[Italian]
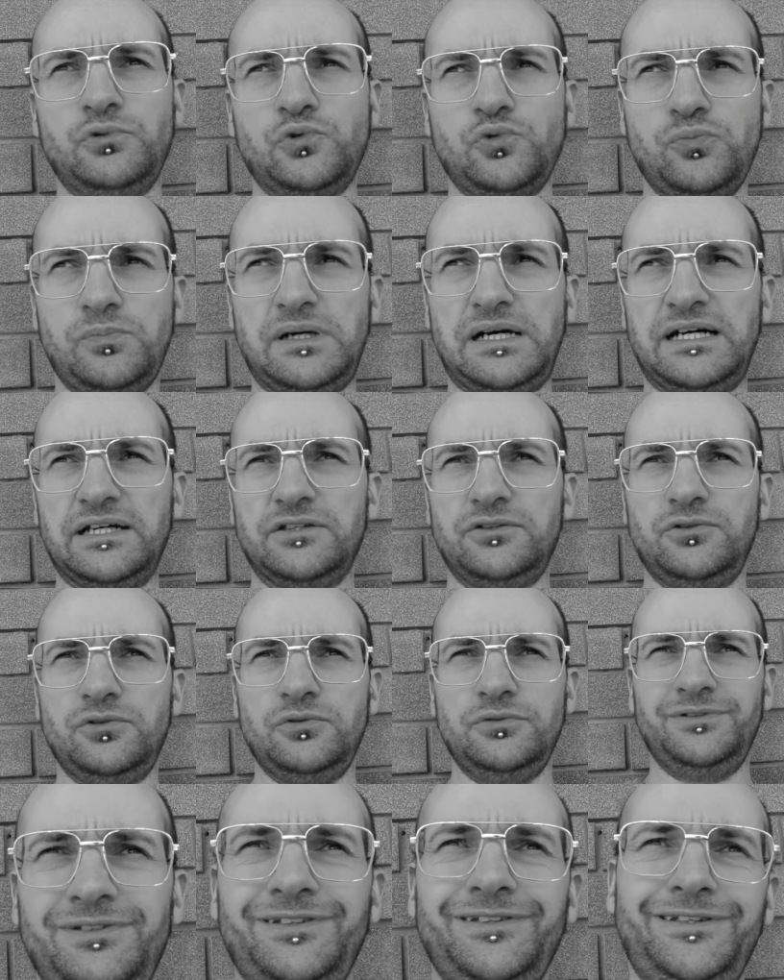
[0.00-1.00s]

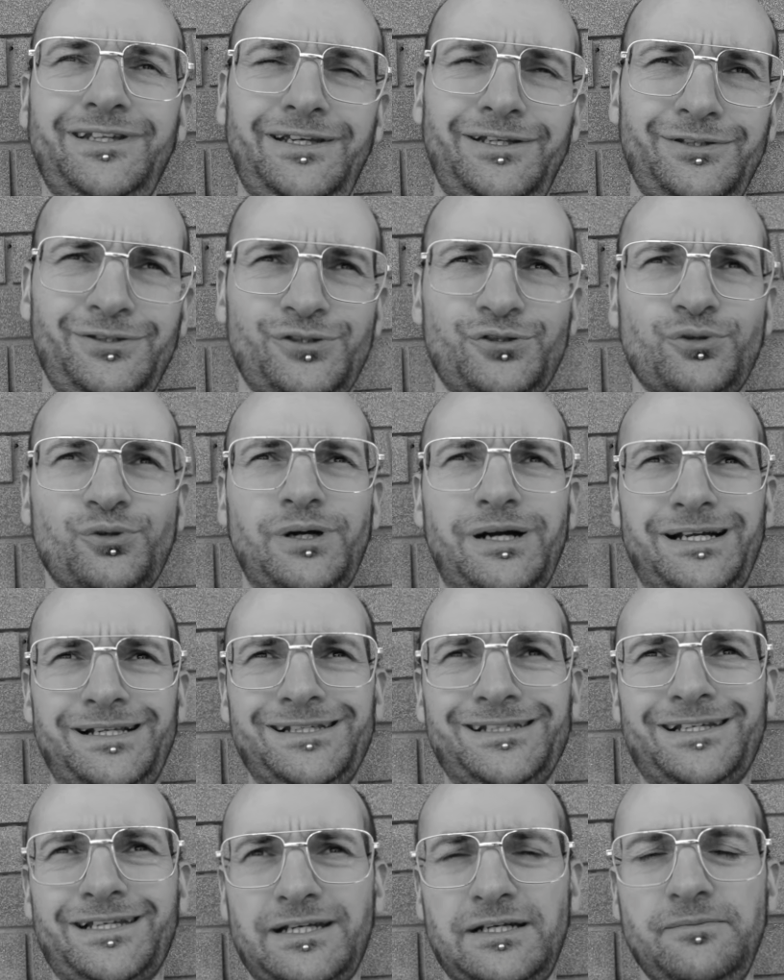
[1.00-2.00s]
rubato dentro
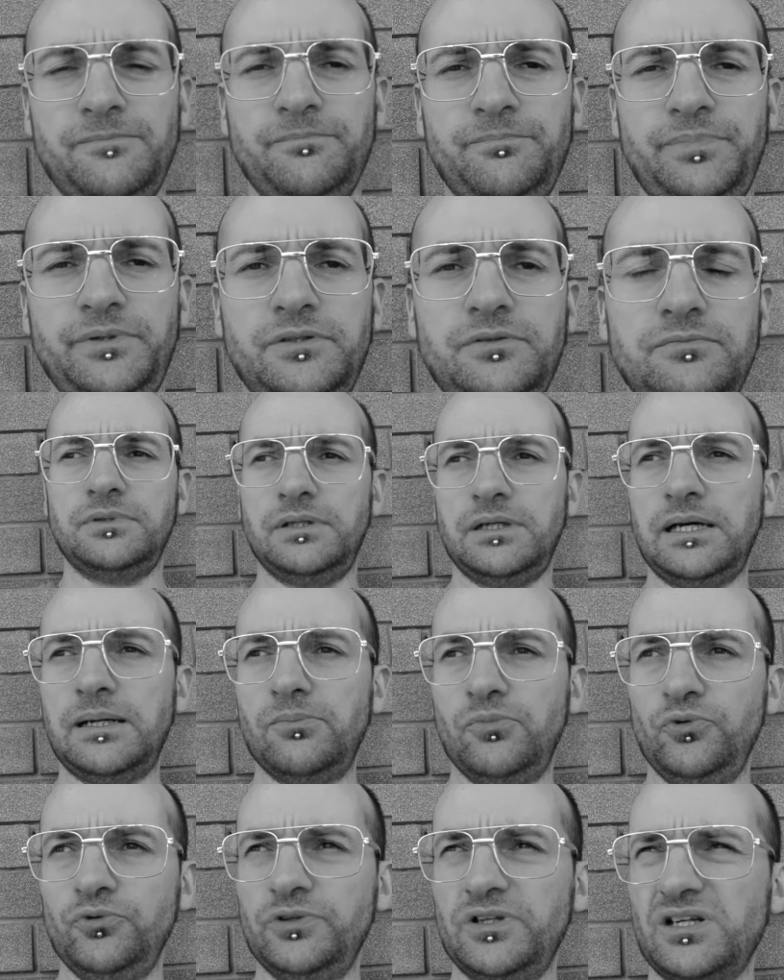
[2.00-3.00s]
al camper a
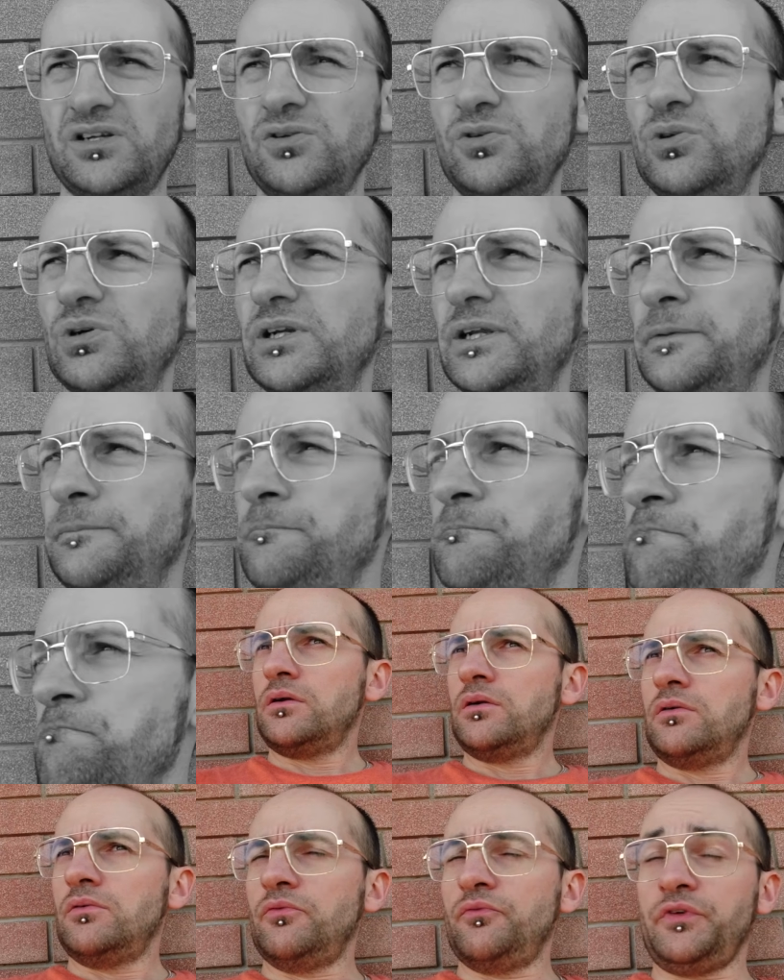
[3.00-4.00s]
Mondragone.
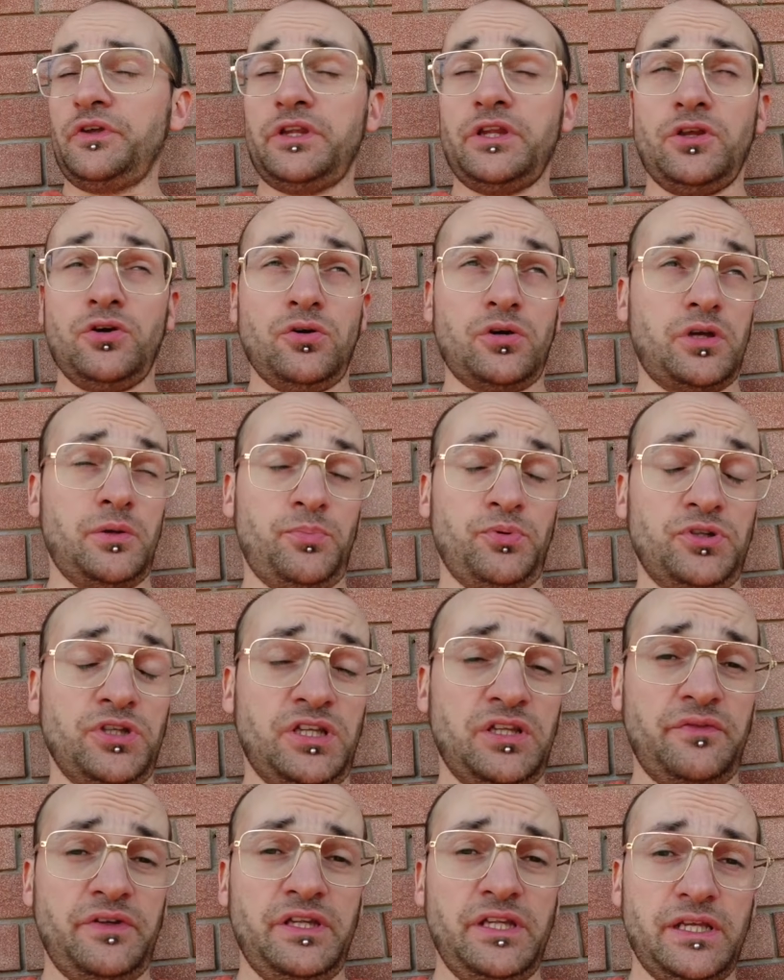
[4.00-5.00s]
Un video che
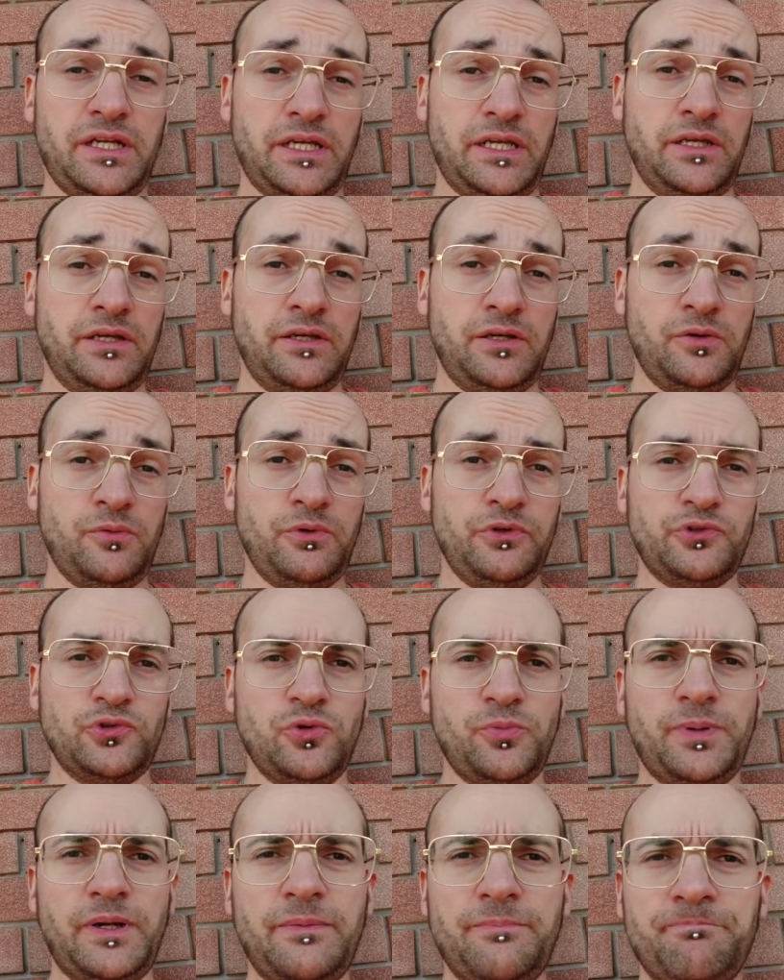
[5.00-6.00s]
potete vedere qui
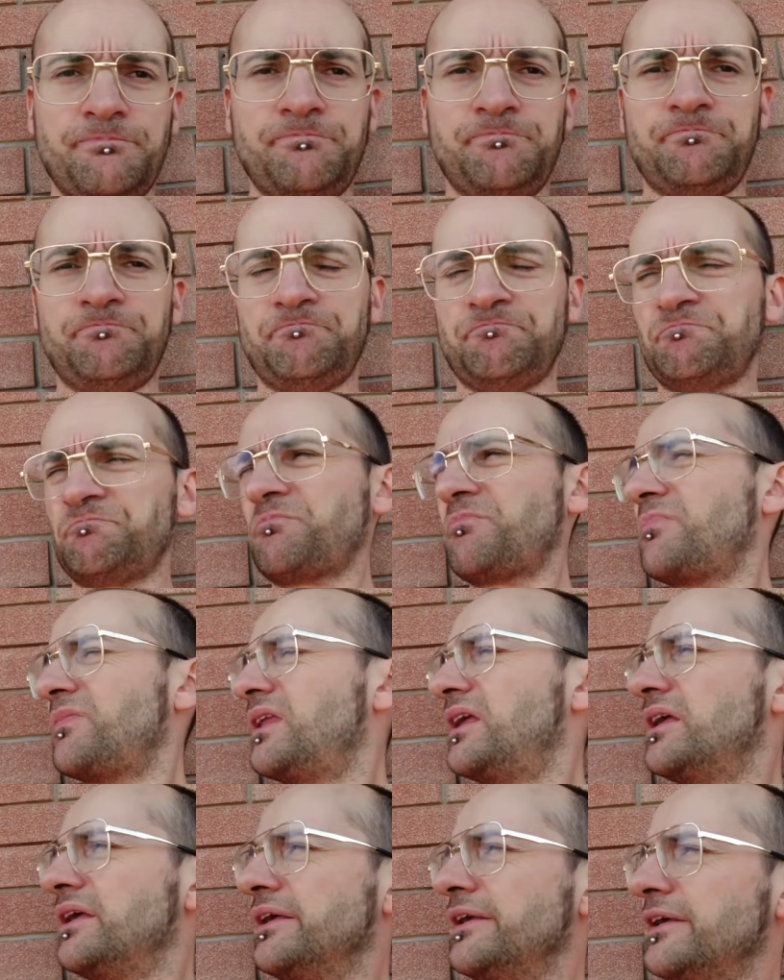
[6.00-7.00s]
sopra.
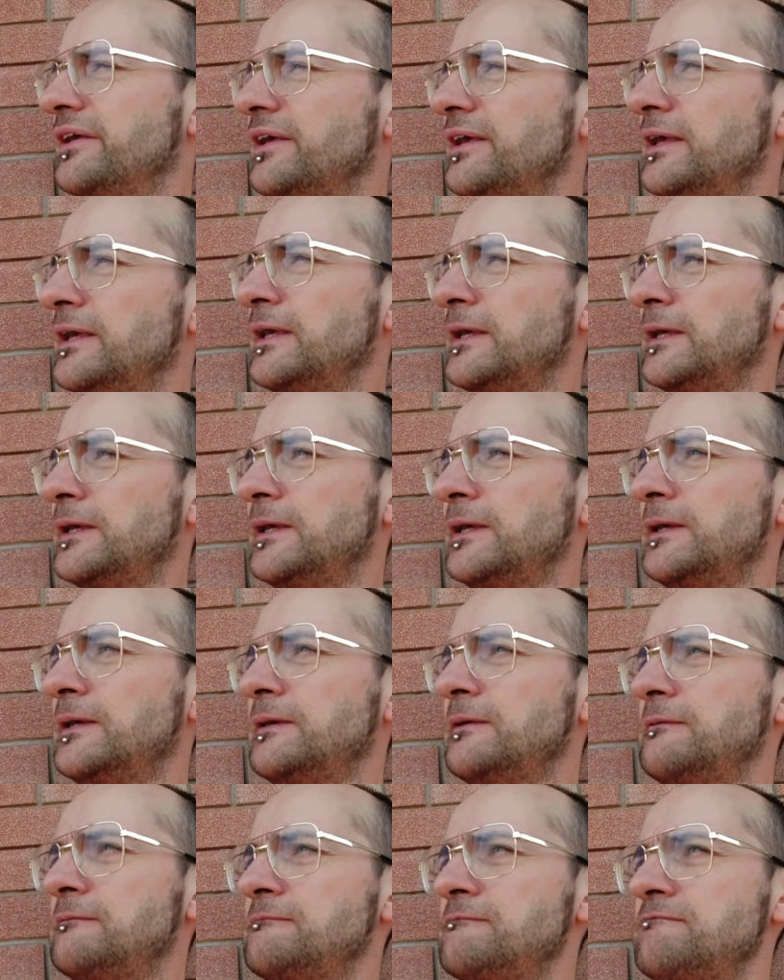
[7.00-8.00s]

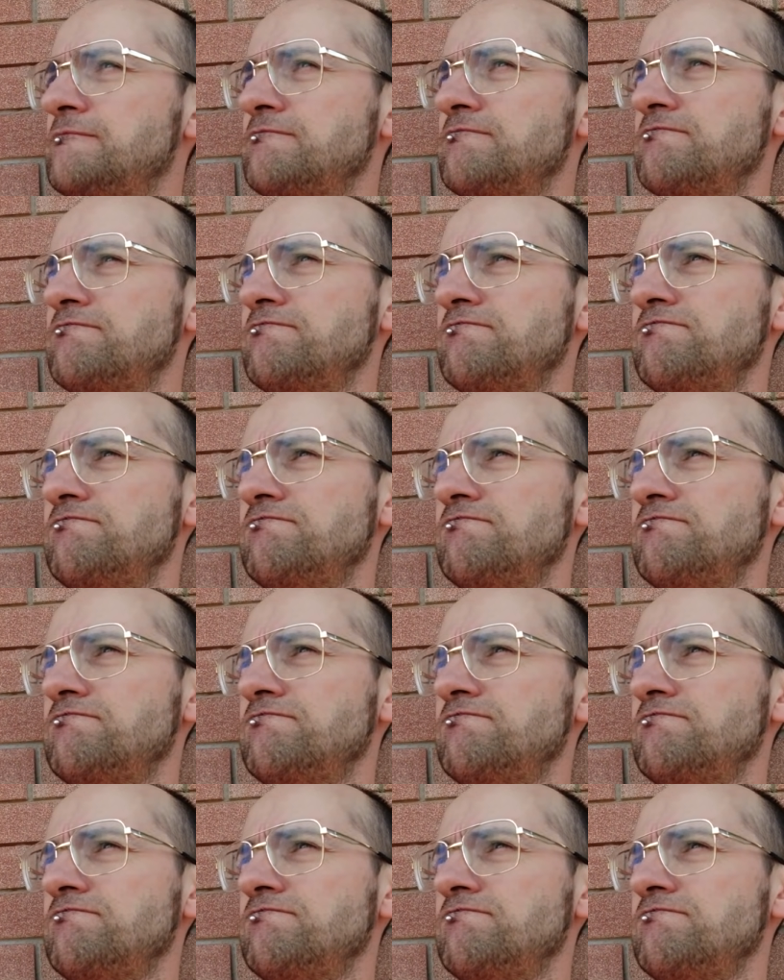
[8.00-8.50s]
E ehm,